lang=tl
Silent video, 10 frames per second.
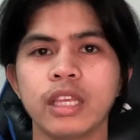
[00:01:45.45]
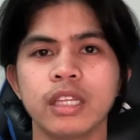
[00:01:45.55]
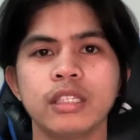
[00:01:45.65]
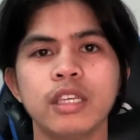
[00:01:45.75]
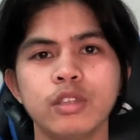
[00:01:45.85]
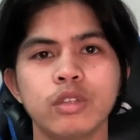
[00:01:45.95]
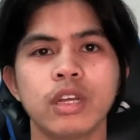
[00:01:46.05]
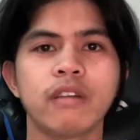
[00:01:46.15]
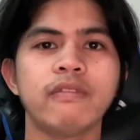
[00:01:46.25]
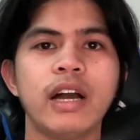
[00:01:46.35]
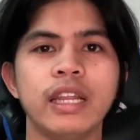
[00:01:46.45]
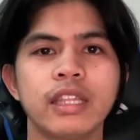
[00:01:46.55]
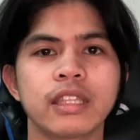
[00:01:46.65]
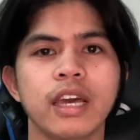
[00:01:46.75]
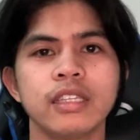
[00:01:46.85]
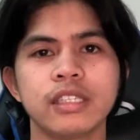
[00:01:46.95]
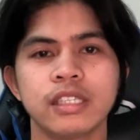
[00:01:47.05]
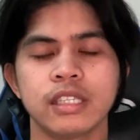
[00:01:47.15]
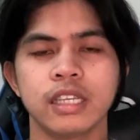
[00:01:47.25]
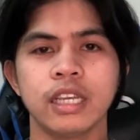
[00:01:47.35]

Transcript: yan, season ng Valentine's,